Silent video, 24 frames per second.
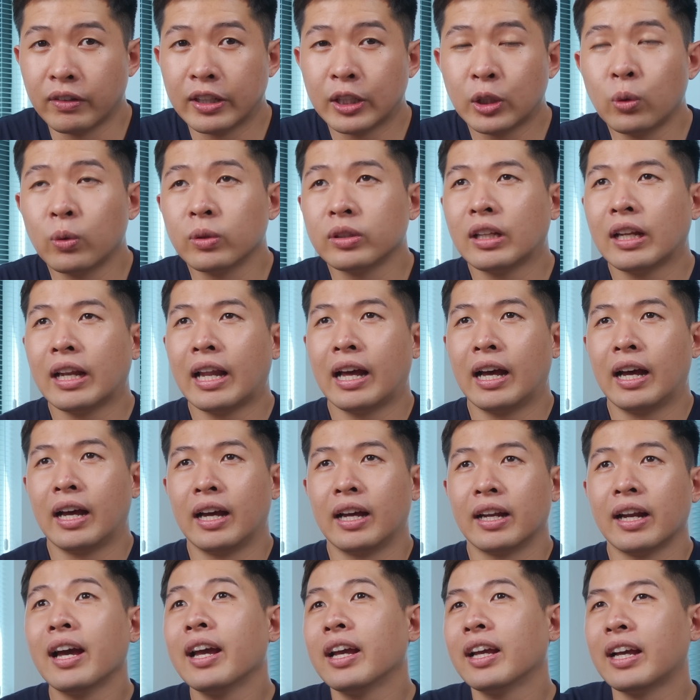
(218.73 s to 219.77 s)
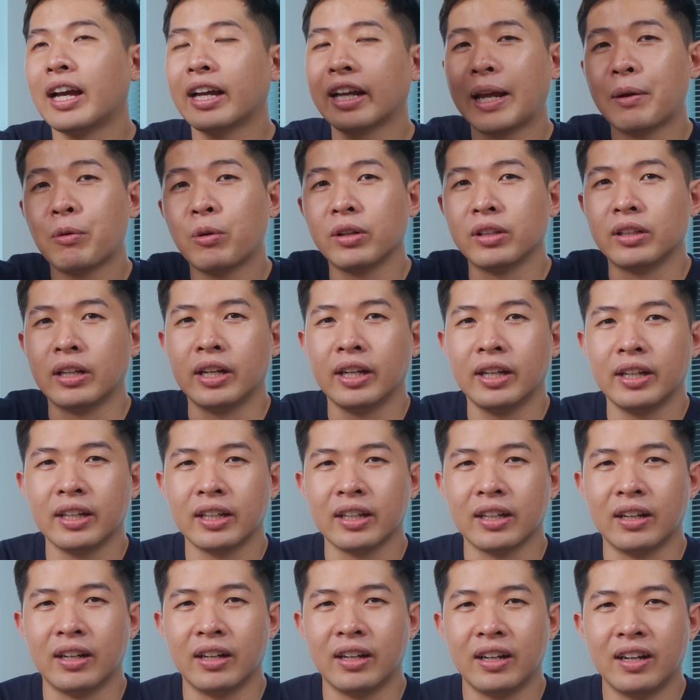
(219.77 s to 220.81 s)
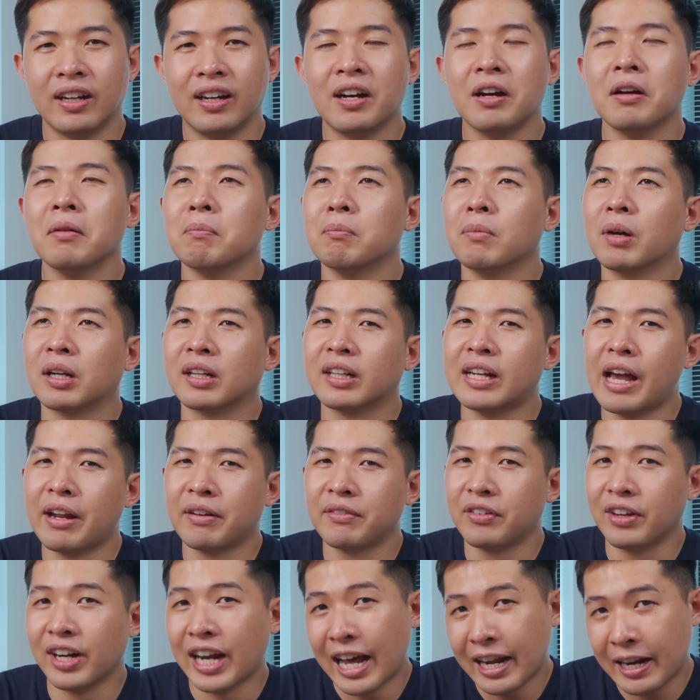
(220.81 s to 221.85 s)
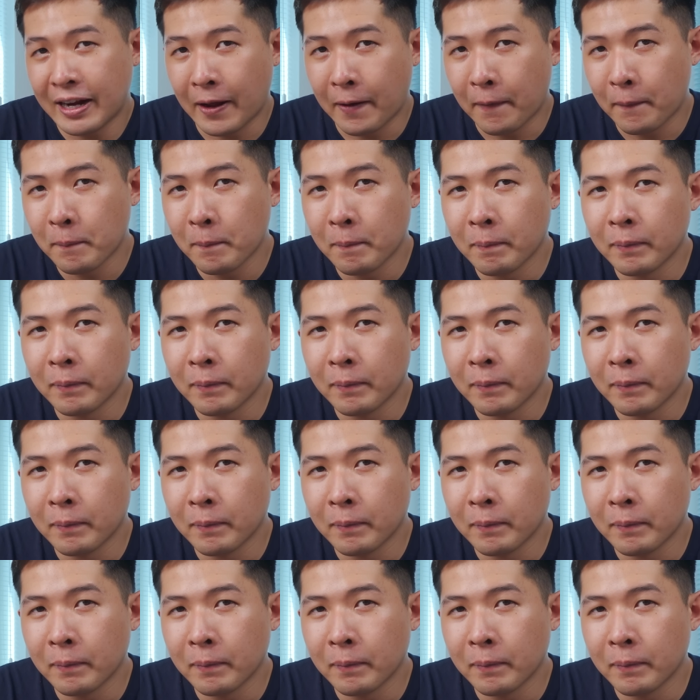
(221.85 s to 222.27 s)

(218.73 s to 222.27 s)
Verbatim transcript: Ví dụ như là đây, anh em có thể thấy đó, bật đèn flash này,